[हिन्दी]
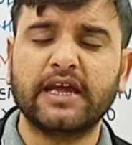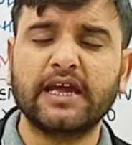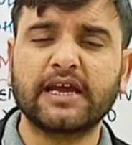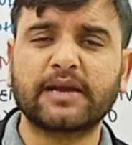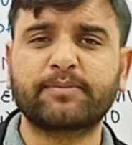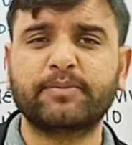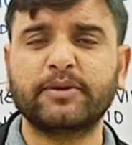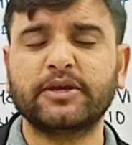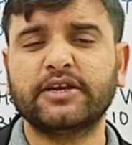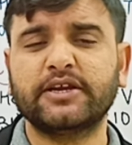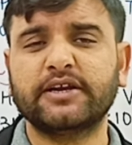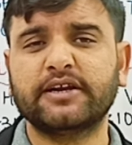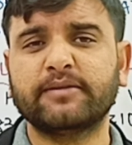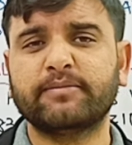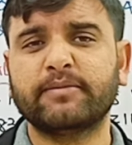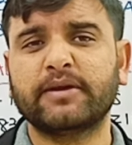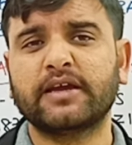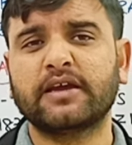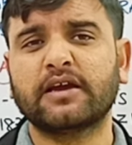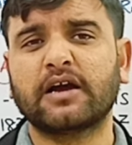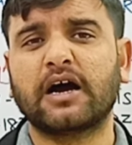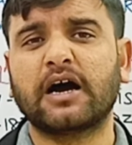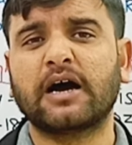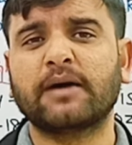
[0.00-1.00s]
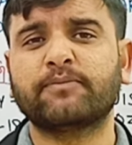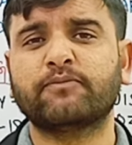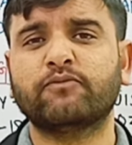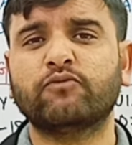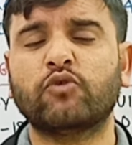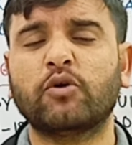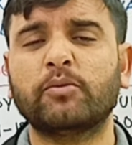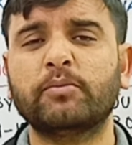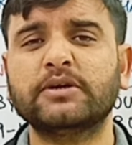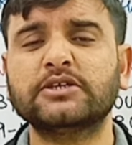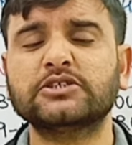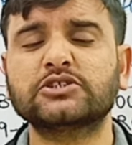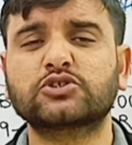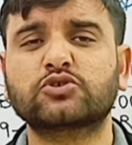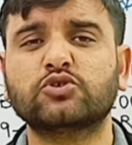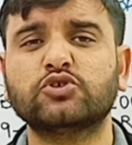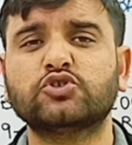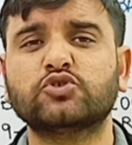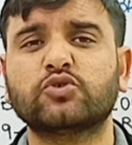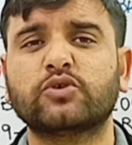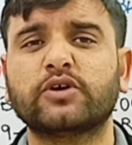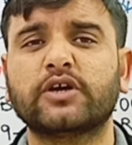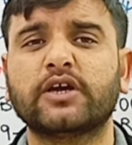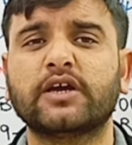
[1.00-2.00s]
एक पीरियड में आप वुमेन्स को
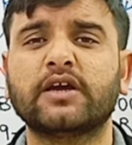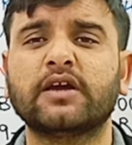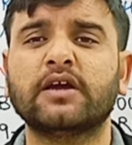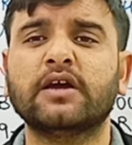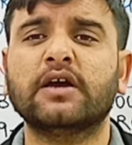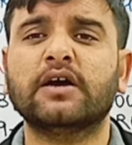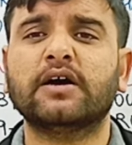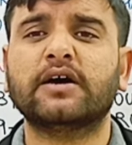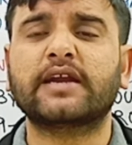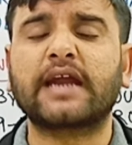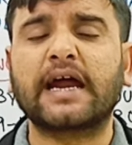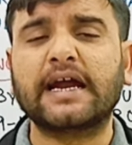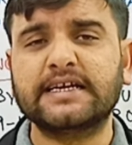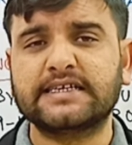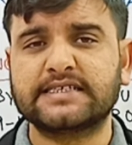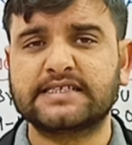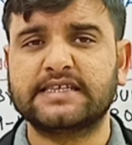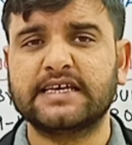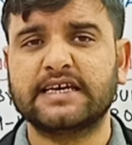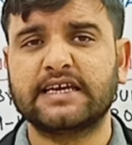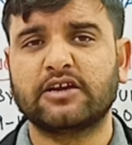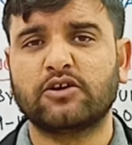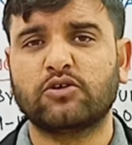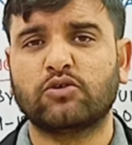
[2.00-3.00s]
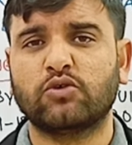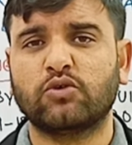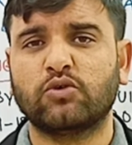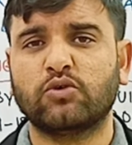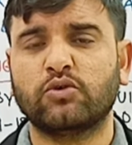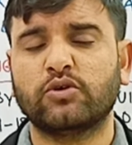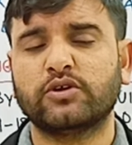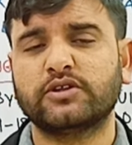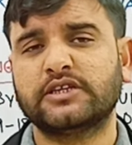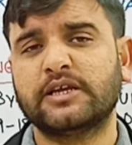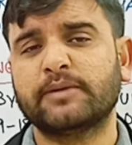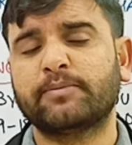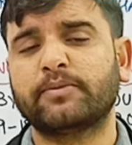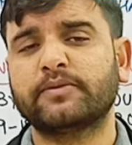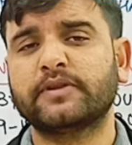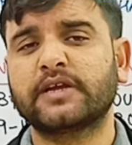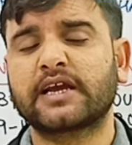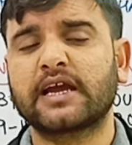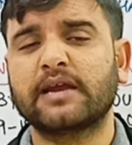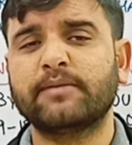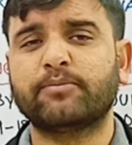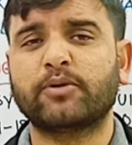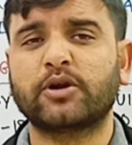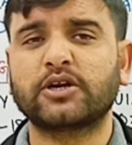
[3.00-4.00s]
जो है राइट्स दे रहे हो दे
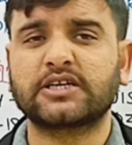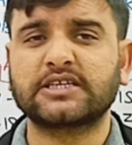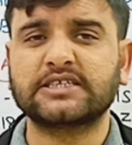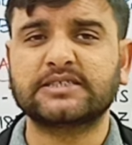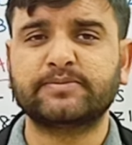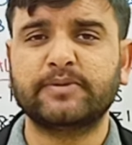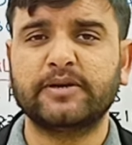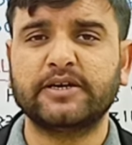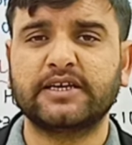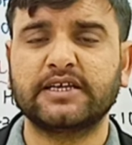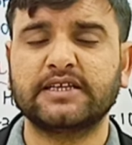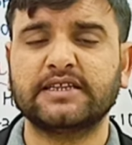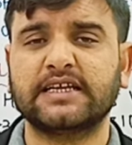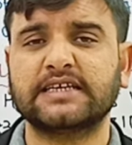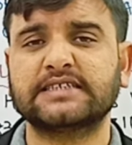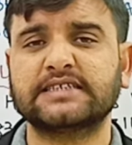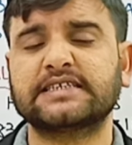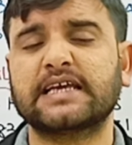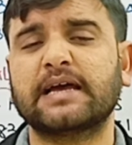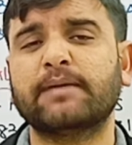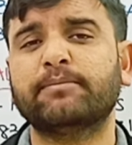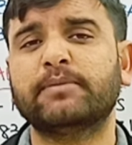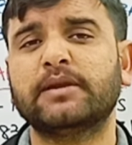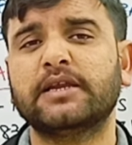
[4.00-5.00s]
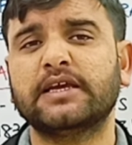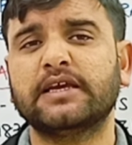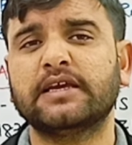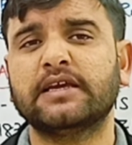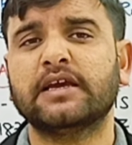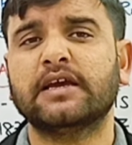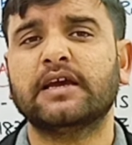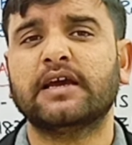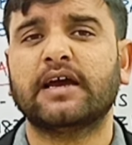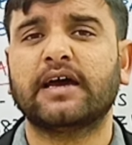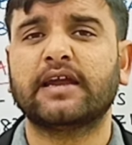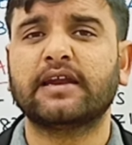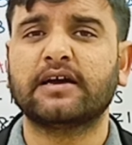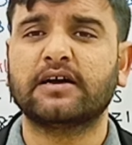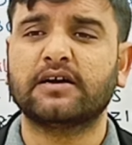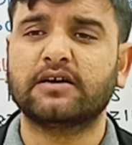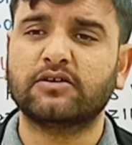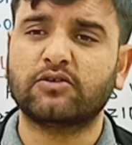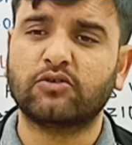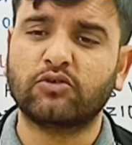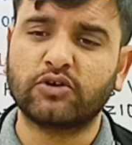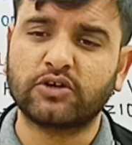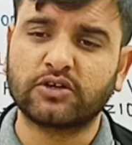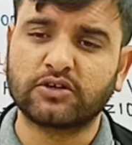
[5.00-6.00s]
कैन पार्टिसिपेट इन द असेंबली है ना
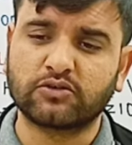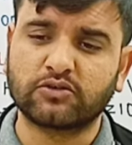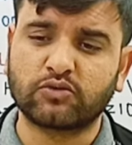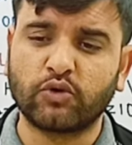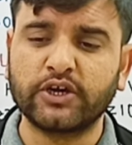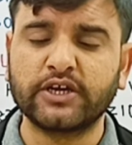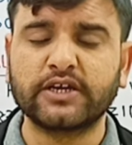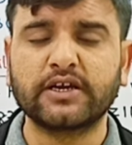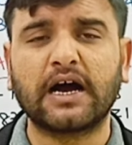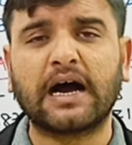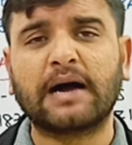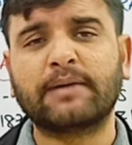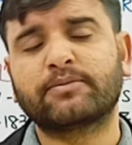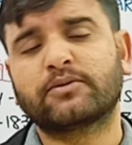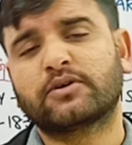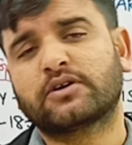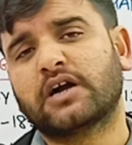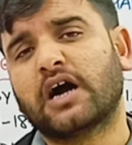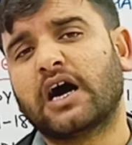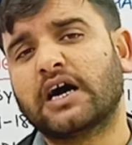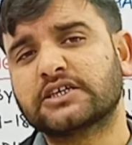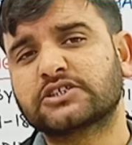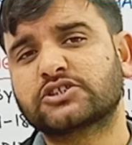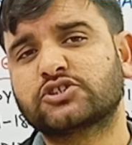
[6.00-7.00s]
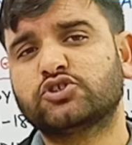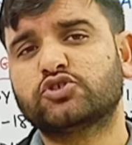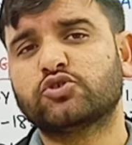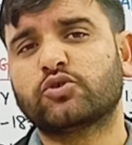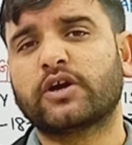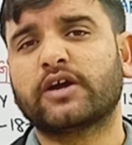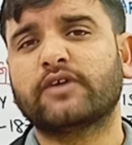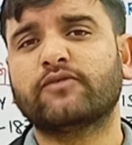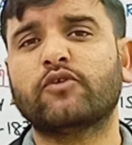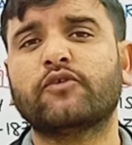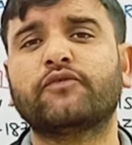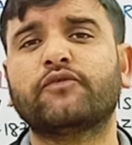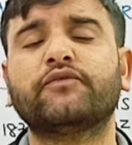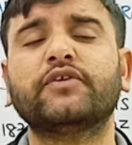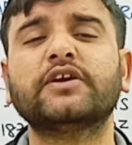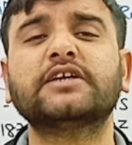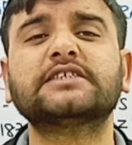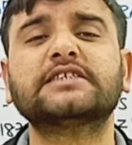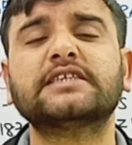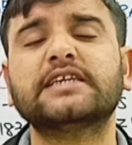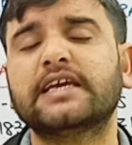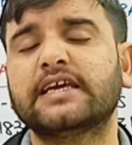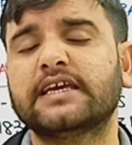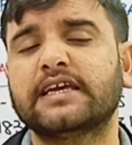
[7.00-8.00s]
और कोई आप कास्ट जो है वो
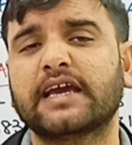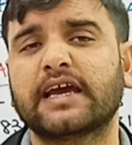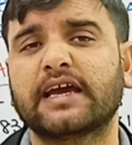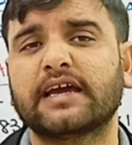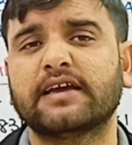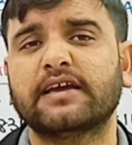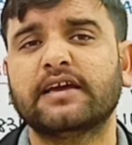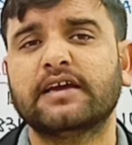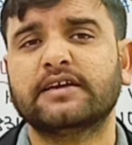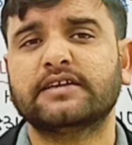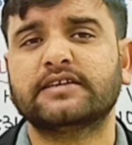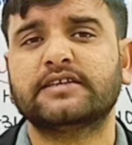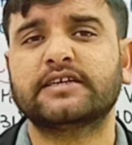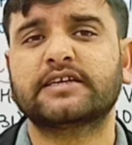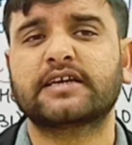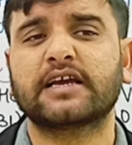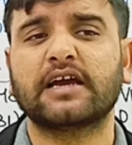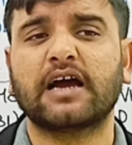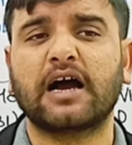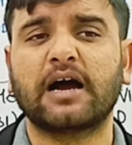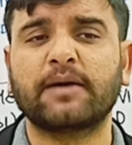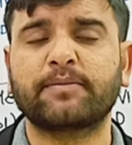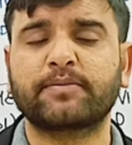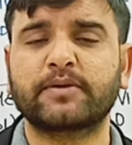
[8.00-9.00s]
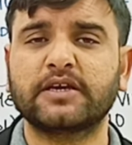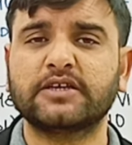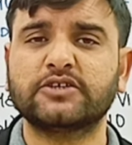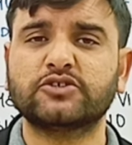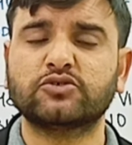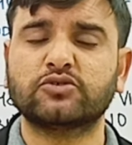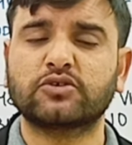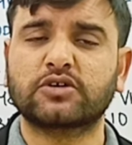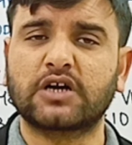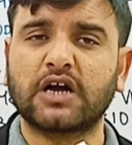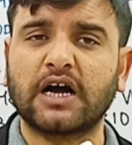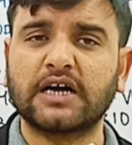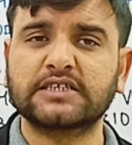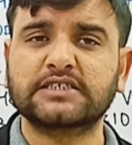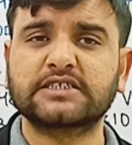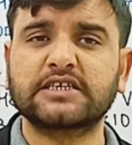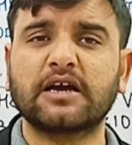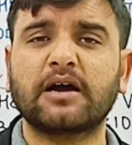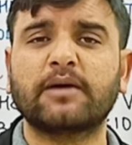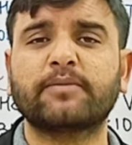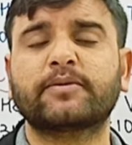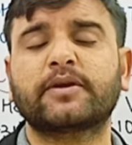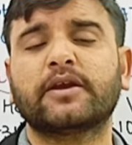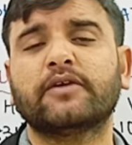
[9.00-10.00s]
फिक्स नहीं है ठीक है आपकी जो कास्ट
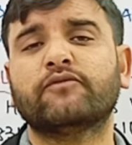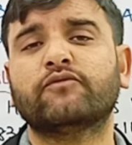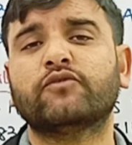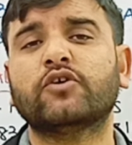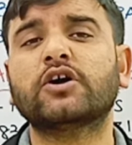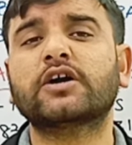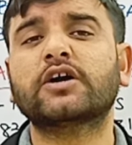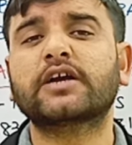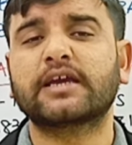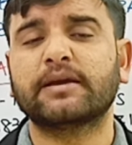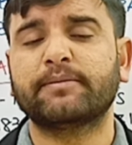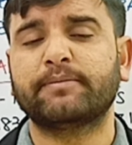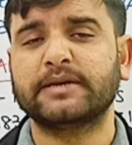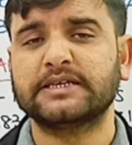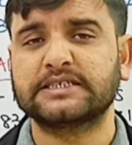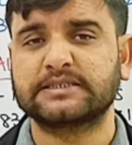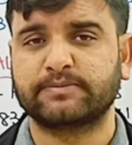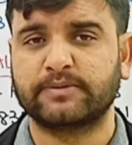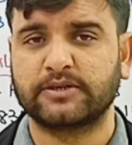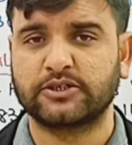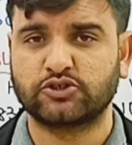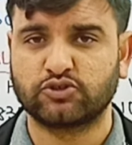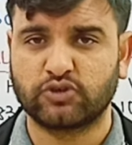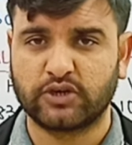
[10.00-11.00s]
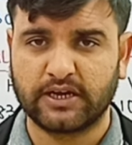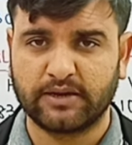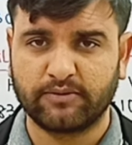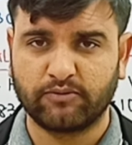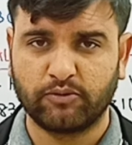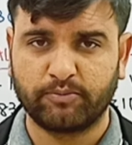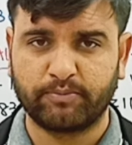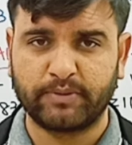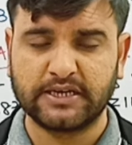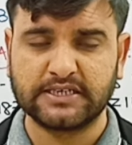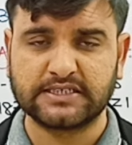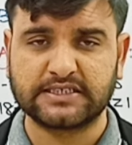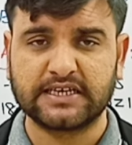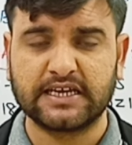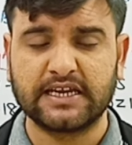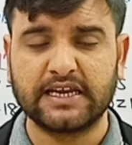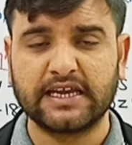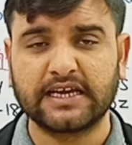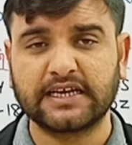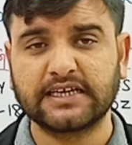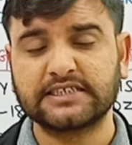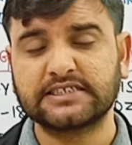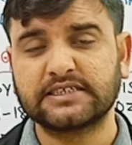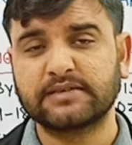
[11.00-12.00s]
है आपके वर्क के बेस पर जो है वो बेस्ड है
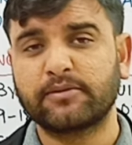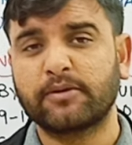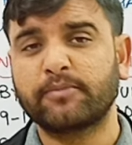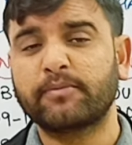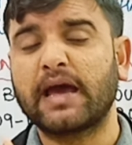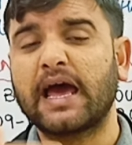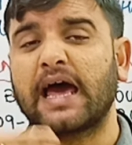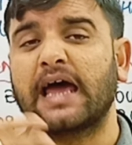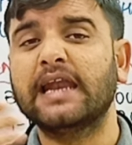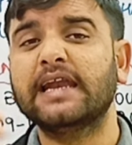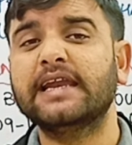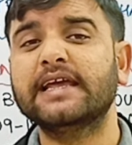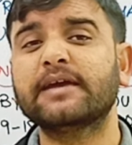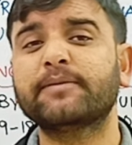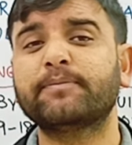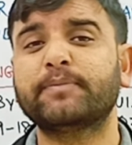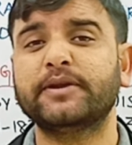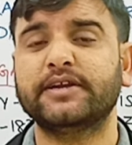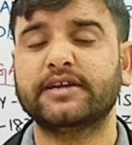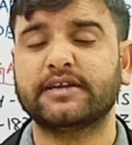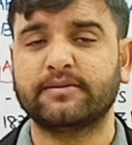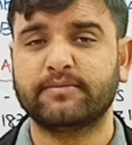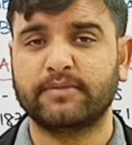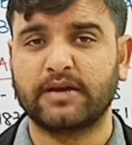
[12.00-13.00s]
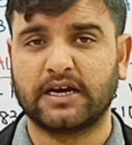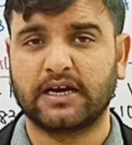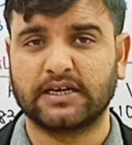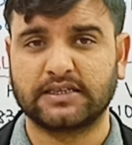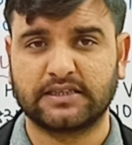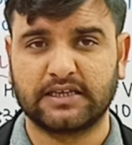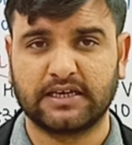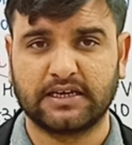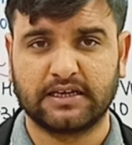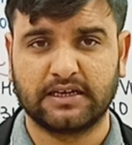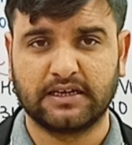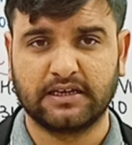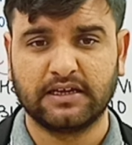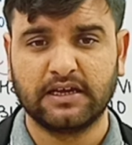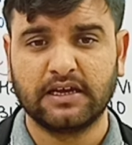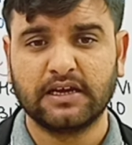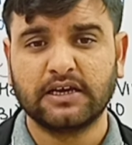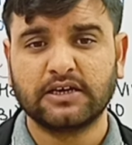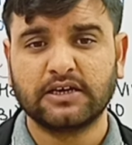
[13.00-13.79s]
लेकिन जब हम एलियर पीरियड में आते हैं